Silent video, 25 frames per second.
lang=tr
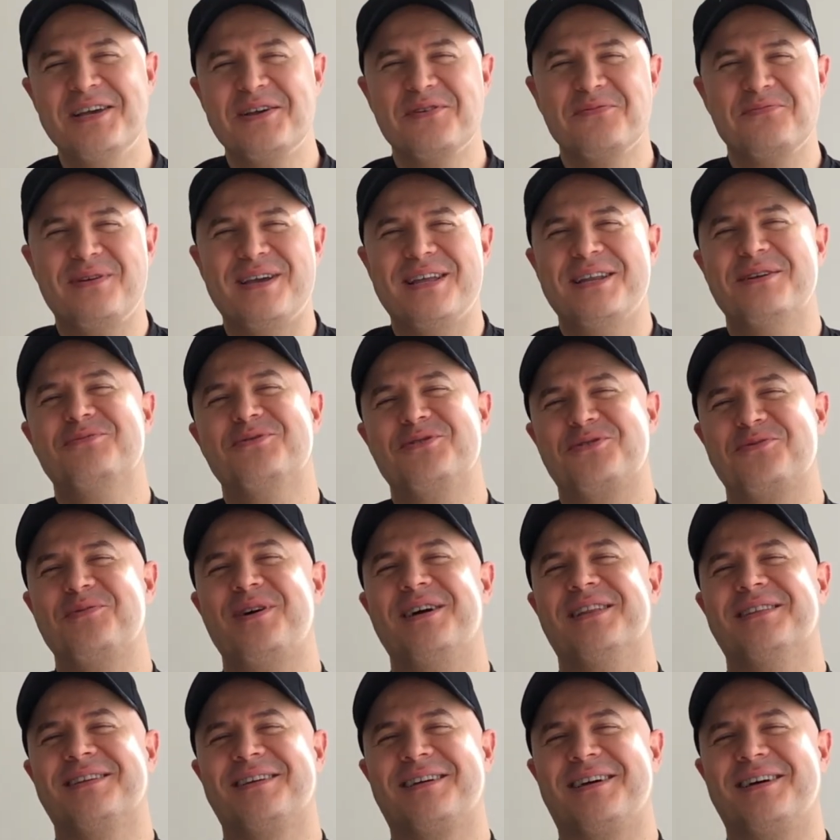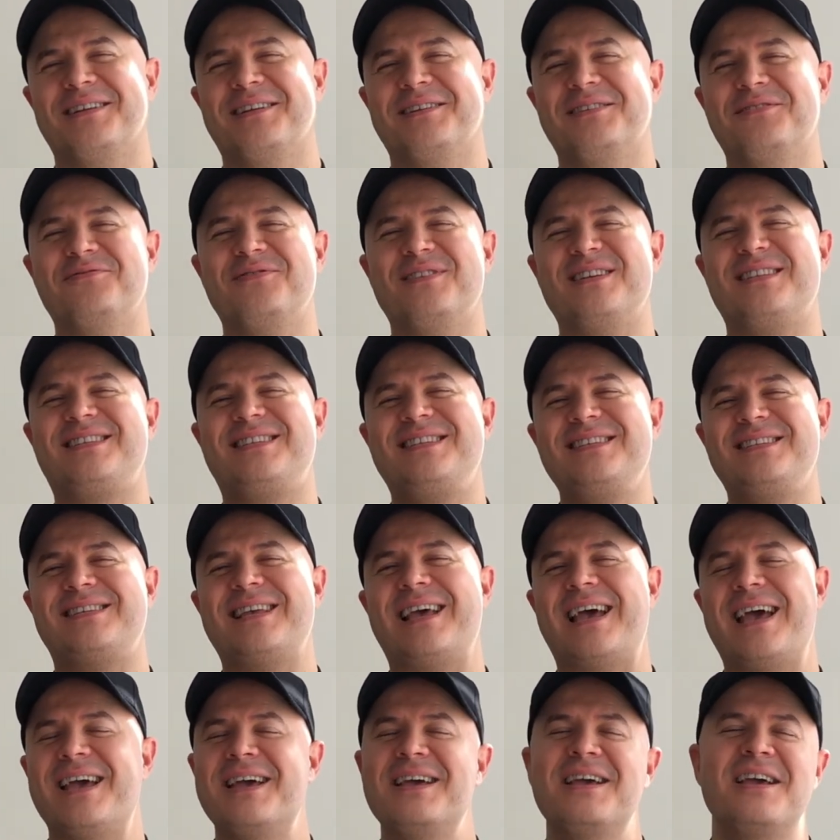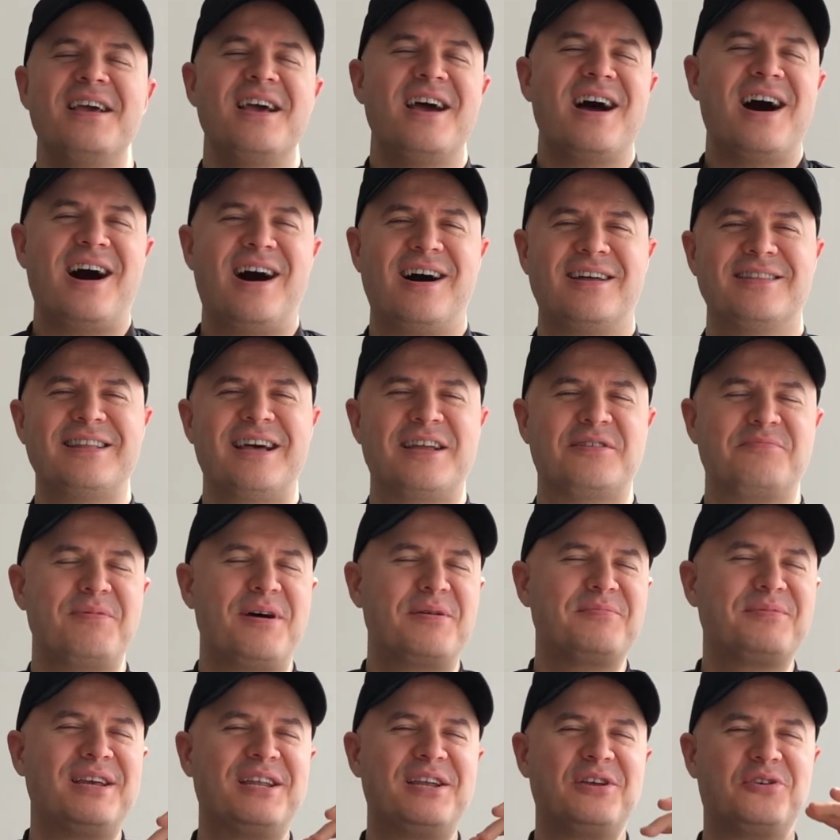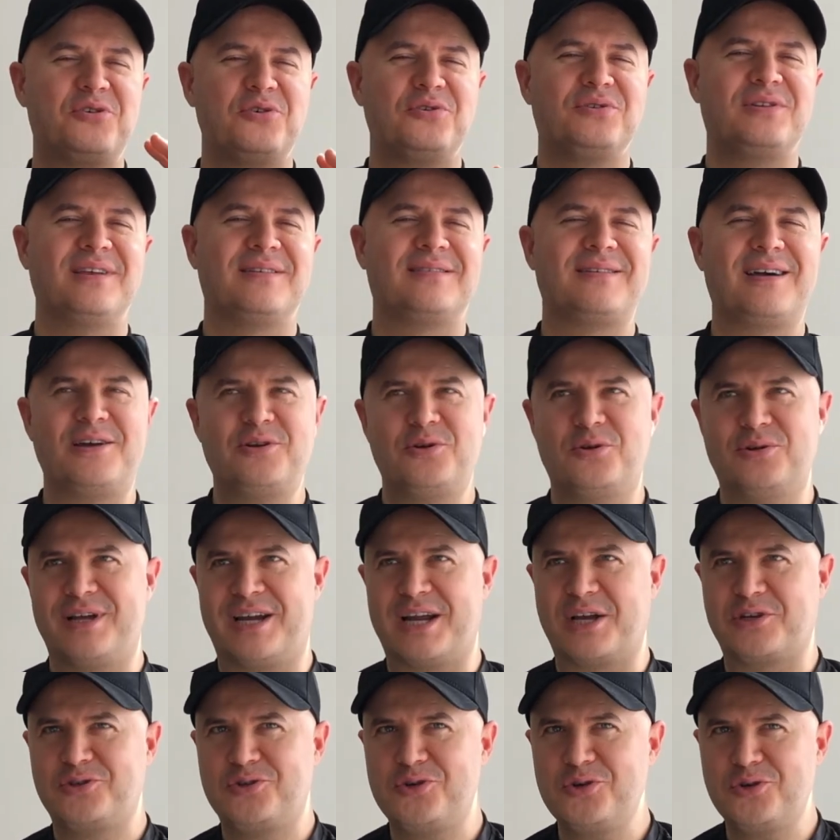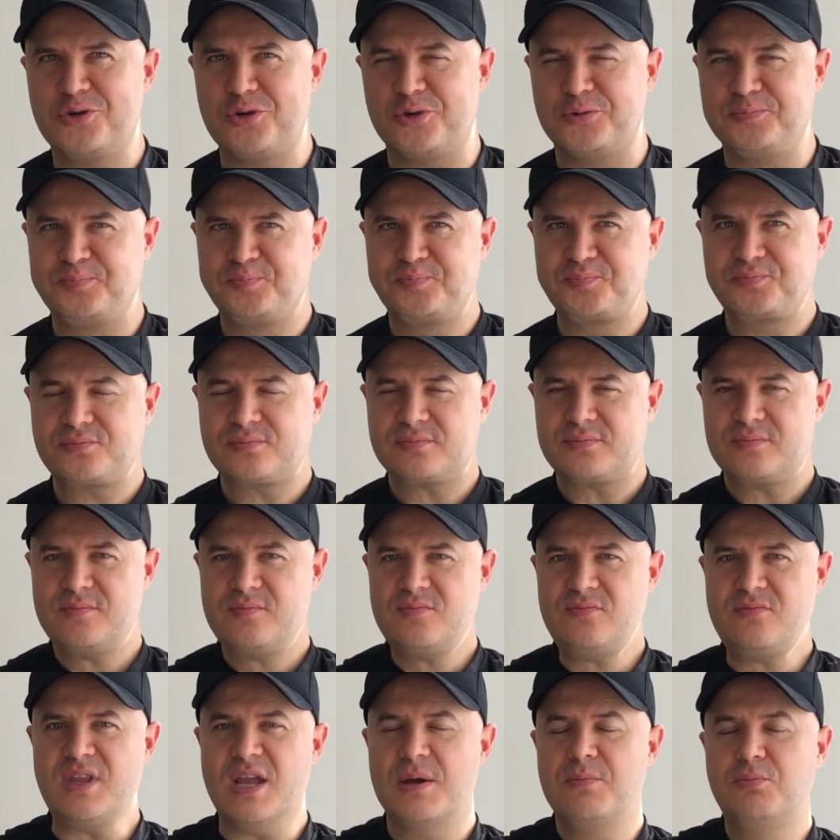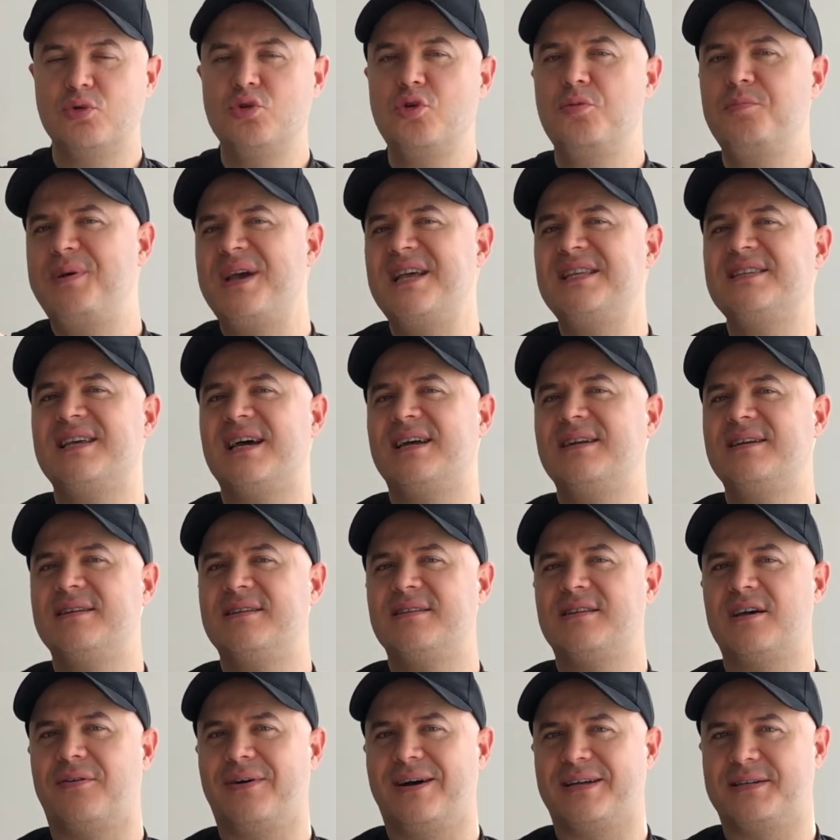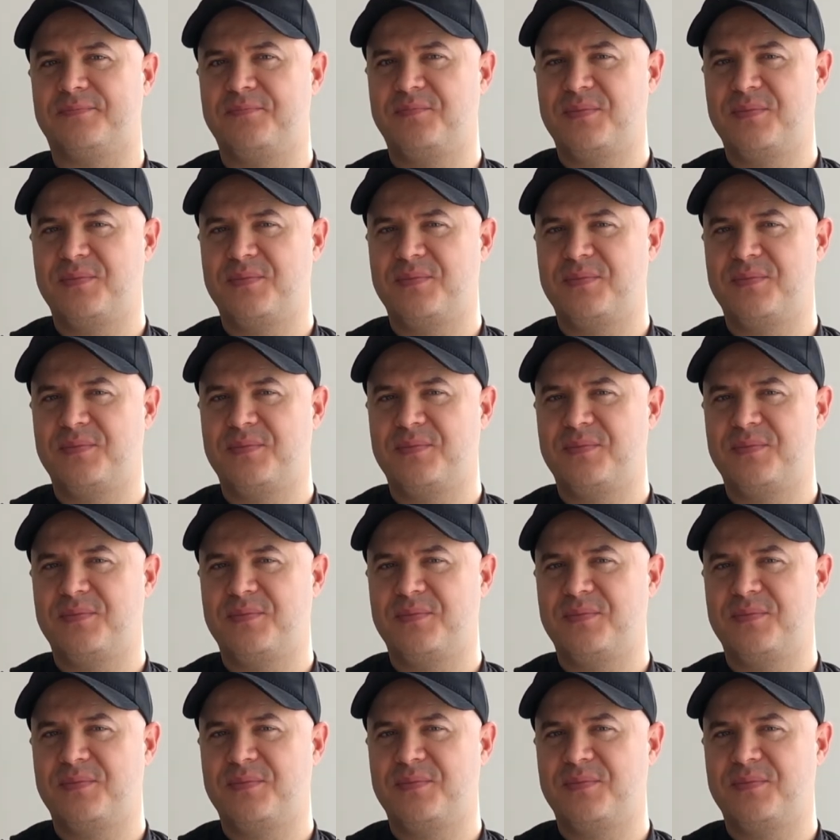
Benim uzmanlık alanım ve size anlatmam gerekiyor detaylı olarak. Çünkü bunun benzerleri de var.